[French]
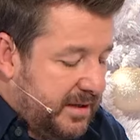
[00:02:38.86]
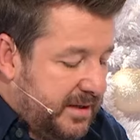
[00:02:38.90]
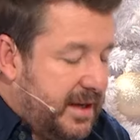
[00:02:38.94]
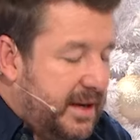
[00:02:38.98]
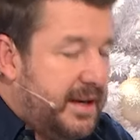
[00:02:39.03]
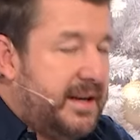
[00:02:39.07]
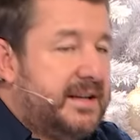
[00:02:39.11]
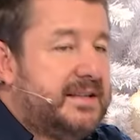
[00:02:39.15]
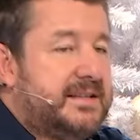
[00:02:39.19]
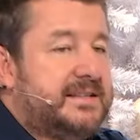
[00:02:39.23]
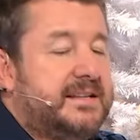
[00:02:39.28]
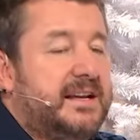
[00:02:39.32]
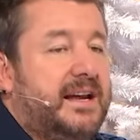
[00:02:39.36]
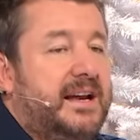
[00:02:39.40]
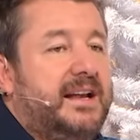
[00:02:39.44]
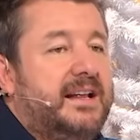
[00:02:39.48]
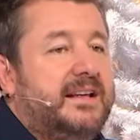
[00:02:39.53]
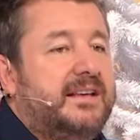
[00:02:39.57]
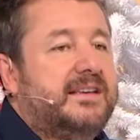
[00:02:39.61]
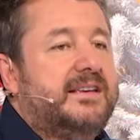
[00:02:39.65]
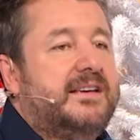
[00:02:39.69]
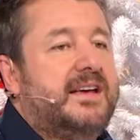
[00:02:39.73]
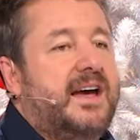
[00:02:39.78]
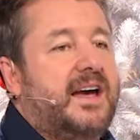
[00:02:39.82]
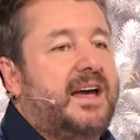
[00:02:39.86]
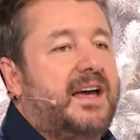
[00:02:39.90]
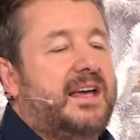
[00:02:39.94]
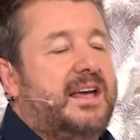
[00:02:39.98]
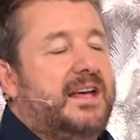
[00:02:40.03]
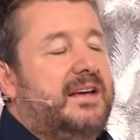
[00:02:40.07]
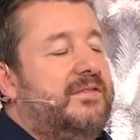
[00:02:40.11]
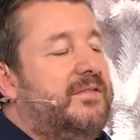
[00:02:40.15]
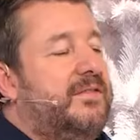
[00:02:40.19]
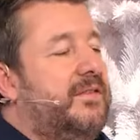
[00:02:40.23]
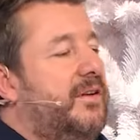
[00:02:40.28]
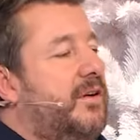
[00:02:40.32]
quelle est celle qui
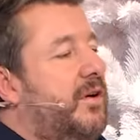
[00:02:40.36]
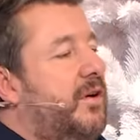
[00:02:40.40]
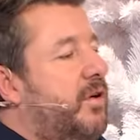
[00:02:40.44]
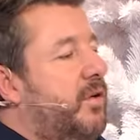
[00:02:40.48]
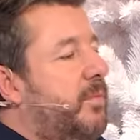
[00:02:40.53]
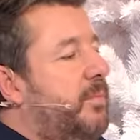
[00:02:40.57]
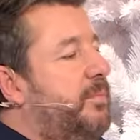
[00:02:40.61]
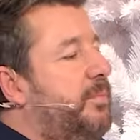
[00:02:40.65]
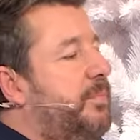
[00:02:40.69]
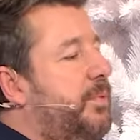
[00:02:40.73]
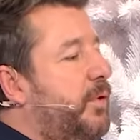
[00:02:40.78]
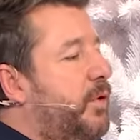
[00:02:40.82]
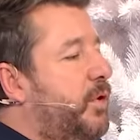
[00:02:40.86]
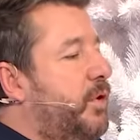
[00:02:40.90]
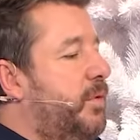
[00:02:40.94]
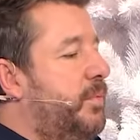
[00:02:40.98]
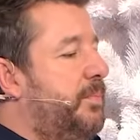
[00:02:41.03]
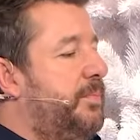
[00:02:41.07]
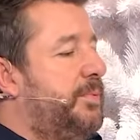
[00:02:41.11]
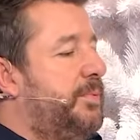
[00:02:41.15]
arrive en pole